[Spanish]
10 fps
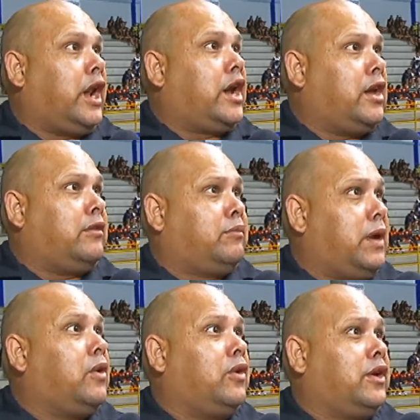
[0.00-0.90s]
serán en
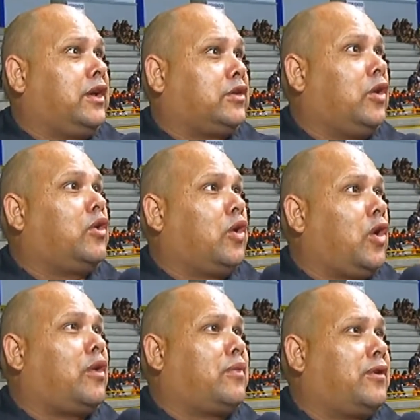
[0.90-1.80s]
vivo y a todo
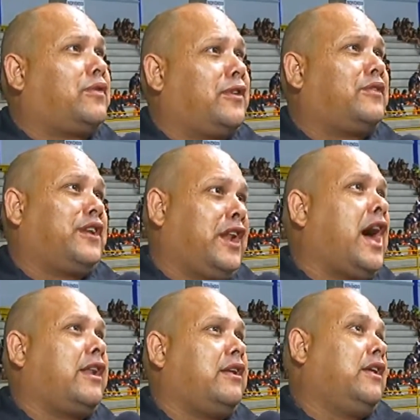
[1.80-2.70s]
color por el
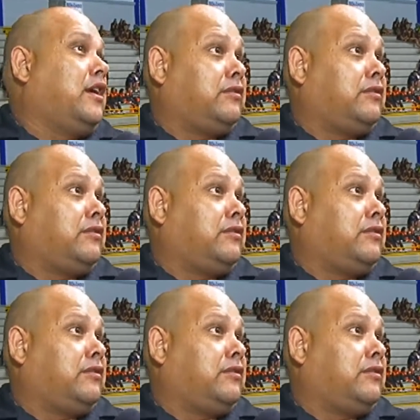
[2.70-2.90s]
CINAR.